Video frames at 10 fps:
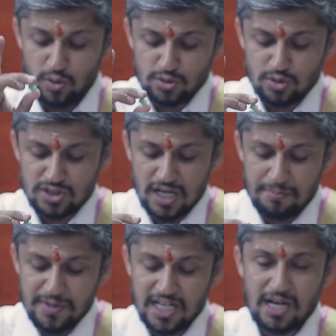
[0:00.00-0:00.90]
और जो
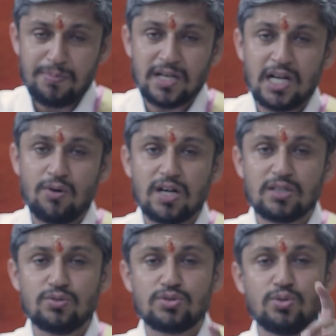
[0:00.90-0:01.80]
जाम्बिया का पन्ना
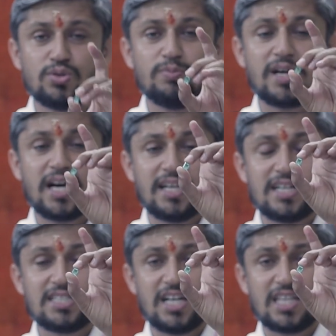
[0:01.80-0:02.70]
होगा दोस्तों उसमें
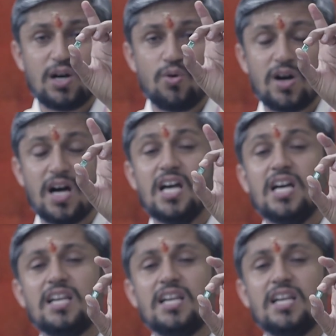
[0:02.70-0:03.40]
कलर ज़्यादा होगा